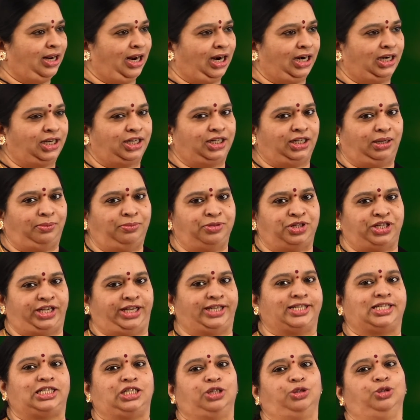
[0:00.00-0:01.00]
నాట్యం
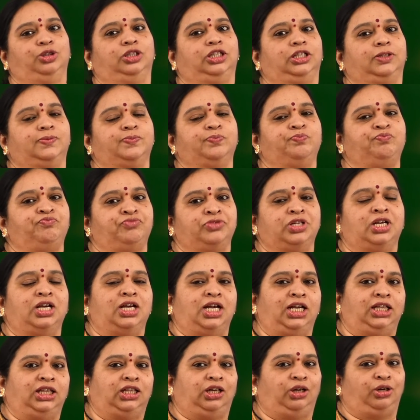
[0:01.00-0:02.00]
చేస్తుంది
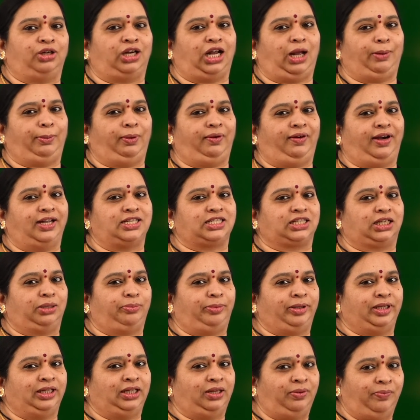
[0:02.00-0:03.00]
ఇందులో నామవాచక
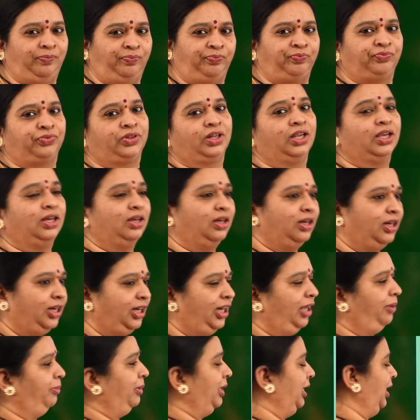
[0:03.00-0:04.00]
పదం
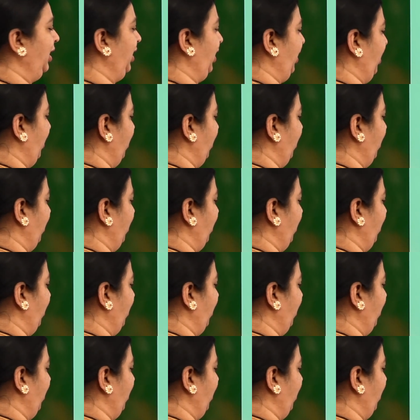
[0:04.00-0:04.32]
నెమలి